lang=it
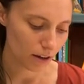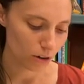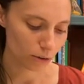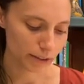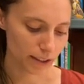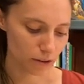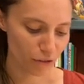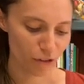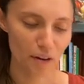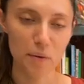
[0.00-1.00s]
lo ritiro
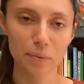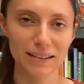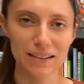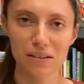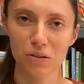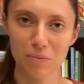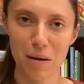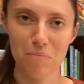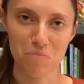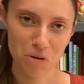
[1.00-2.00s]
fuori perché secondo me
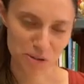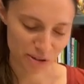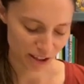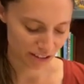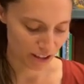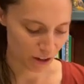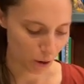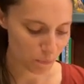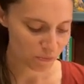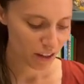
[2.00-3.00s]
è molto carino